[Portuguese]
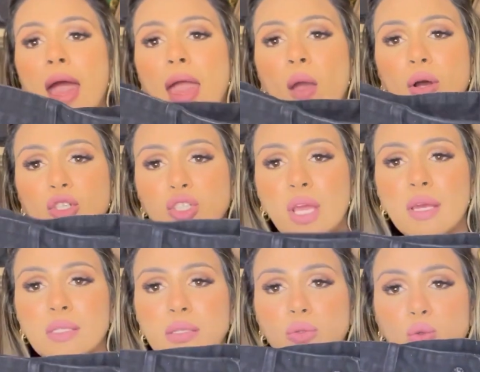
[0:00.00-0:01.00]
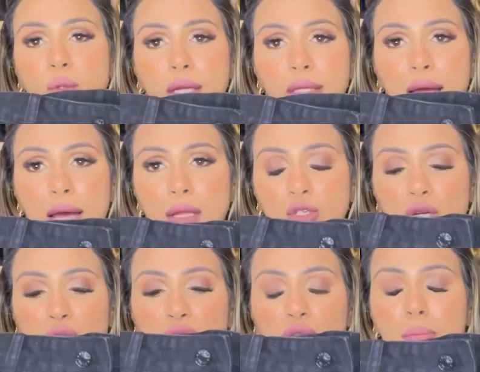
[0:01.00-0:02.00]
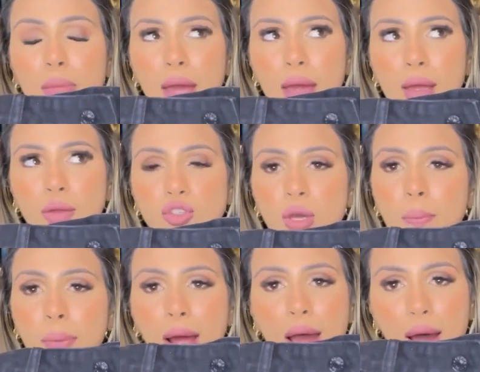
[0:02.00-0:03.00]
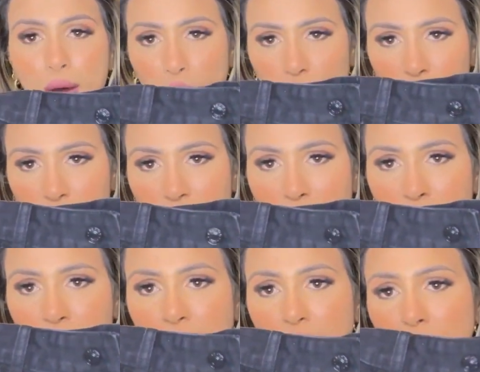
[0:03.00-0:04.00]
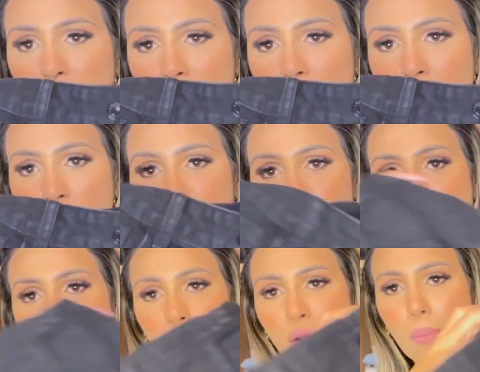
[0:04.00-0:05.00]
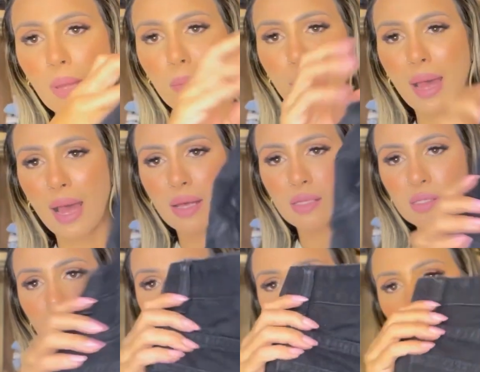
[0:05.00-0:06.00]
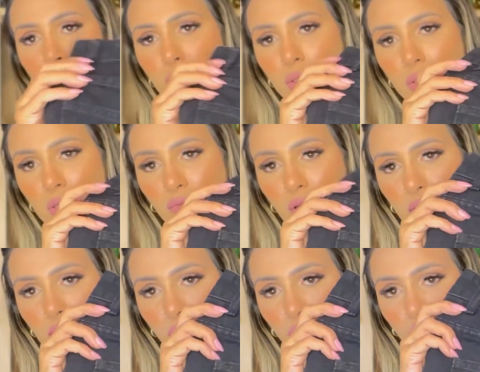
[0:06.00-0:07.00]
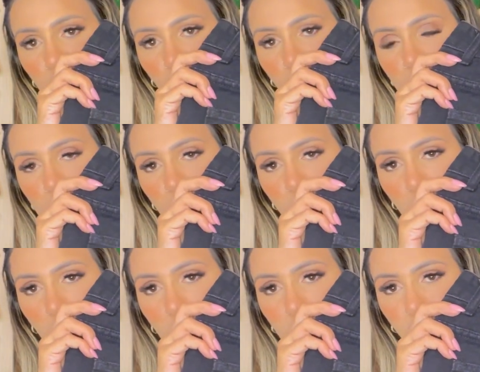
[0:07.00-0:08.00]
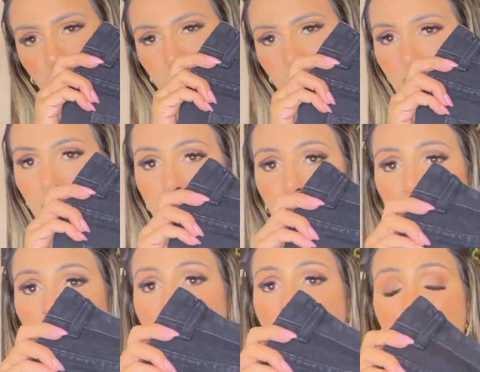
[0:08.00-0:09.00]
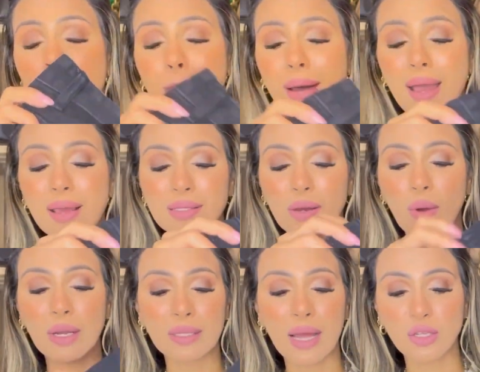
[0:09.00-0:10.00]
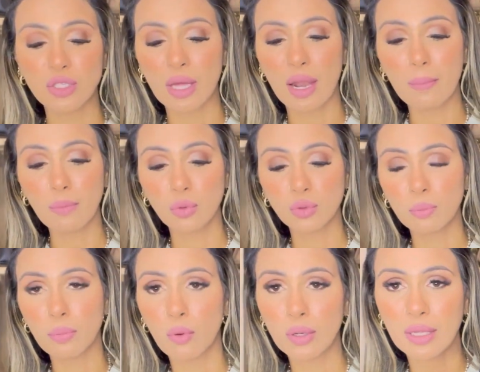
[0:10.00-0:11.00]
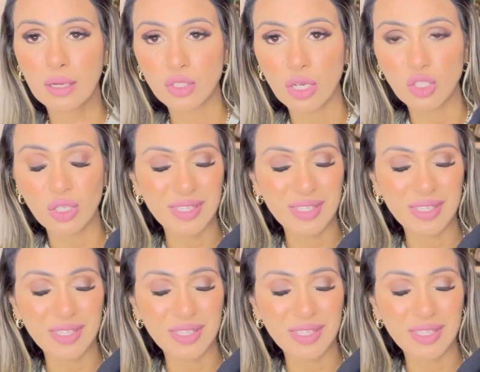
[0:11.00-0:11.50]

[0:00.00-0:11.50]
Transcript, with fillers: Eu achei a cintura dela, gente, de média para alta, tá? E ela é um modelinho bem básico, tá vendo? Tem dois bolsinhos na parte de trás, mas a qualidade dela é muito boa, tá, gente?